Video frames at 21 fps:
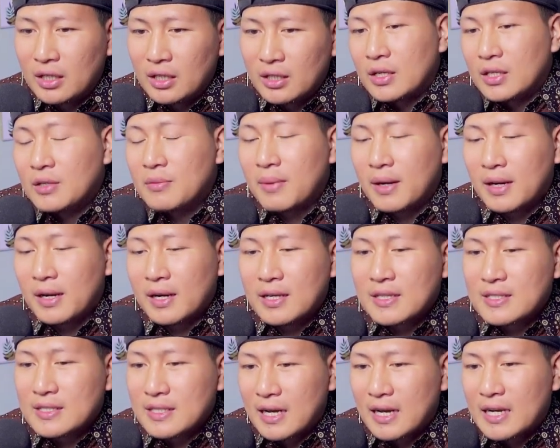di mana
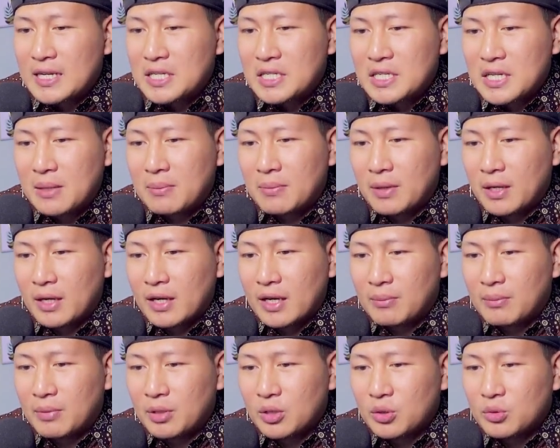sahaja mereka
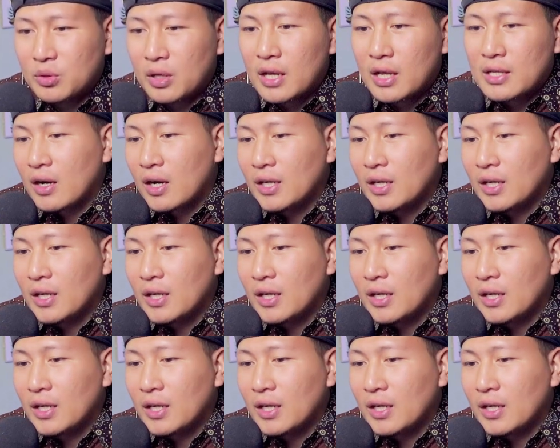bertugas.